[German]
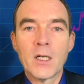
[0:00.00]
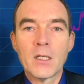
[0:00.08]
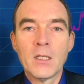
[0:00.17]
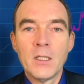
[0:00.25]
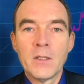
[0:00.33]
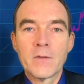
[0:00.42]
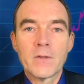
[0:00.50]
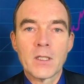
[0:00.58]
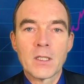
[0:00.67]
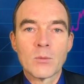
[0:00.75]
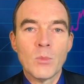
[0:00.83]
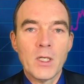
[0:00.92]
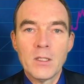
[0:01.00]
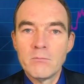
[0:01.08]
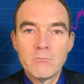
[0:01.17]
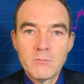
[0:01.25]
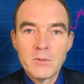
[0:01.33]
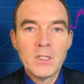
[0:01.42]
und können dann einfach,
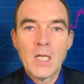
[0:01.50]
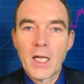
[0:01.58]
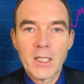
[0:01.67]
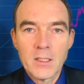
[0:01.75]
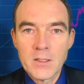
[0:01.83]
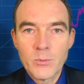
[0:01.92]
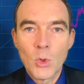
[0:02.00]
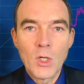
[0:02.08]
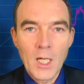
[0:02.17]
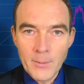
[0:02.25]
sage ich mal,